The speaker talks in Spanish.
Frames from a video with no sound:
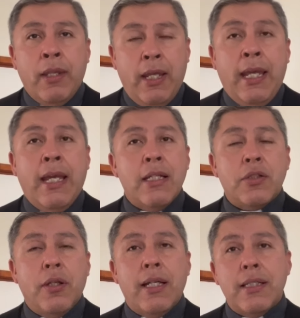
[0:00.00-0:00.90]
y
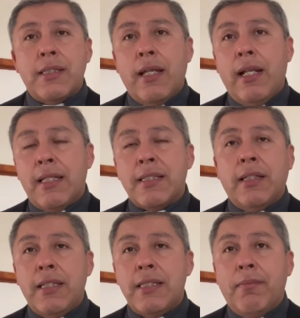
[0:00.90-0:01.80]
eso hace la
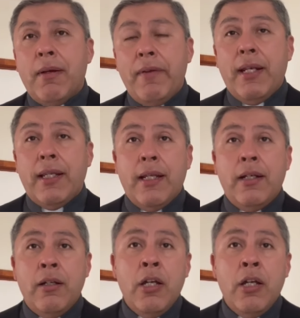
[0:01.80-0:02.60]
Santísima Virgen.